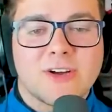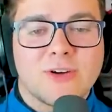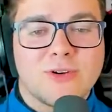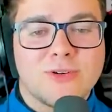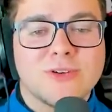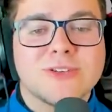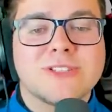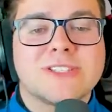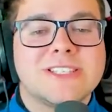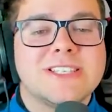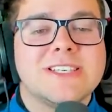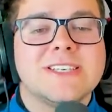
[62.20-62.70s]

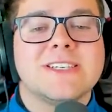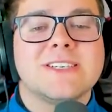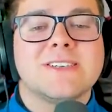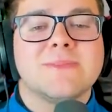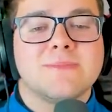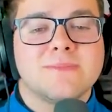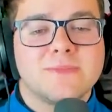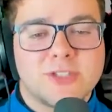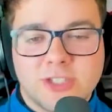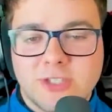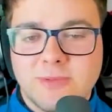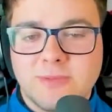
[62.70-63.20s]
così
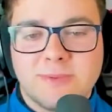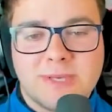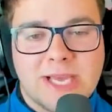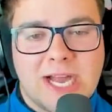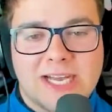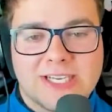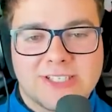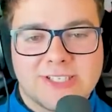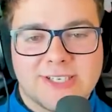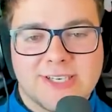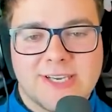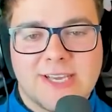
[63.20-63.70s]
ci
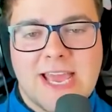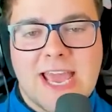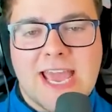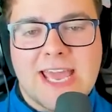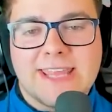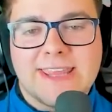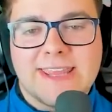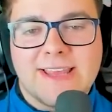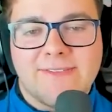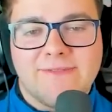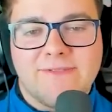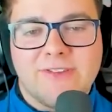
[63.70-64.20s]
piace. È
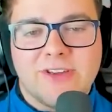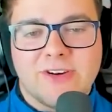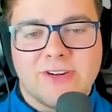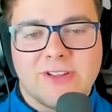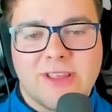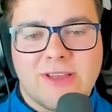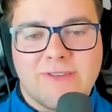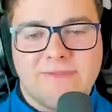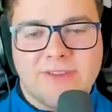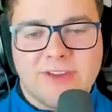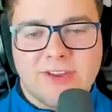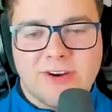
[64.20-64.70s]
davvero,
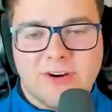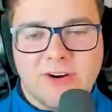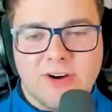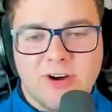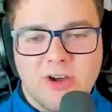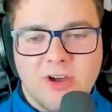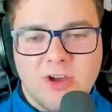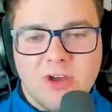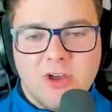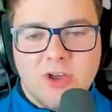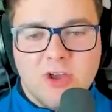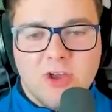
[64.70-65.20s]
davvero
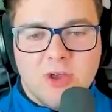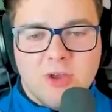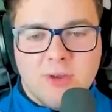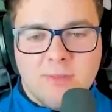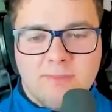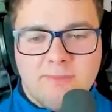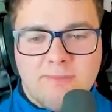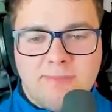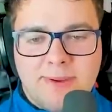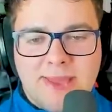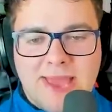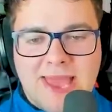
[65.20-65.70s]

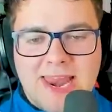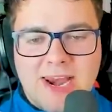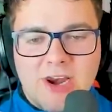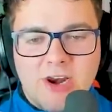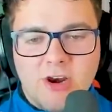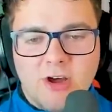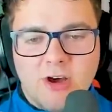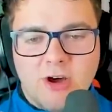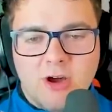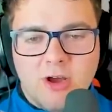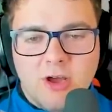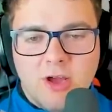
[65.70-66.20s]

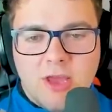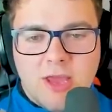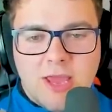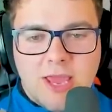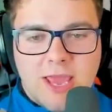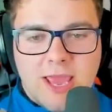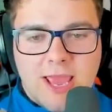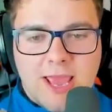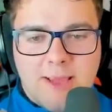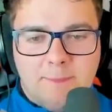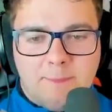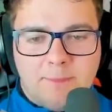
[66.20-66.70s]
bello.
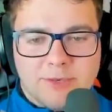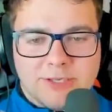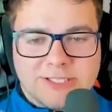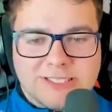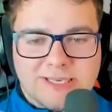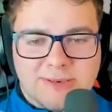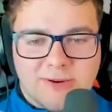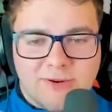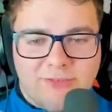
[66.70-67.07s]
E possiamo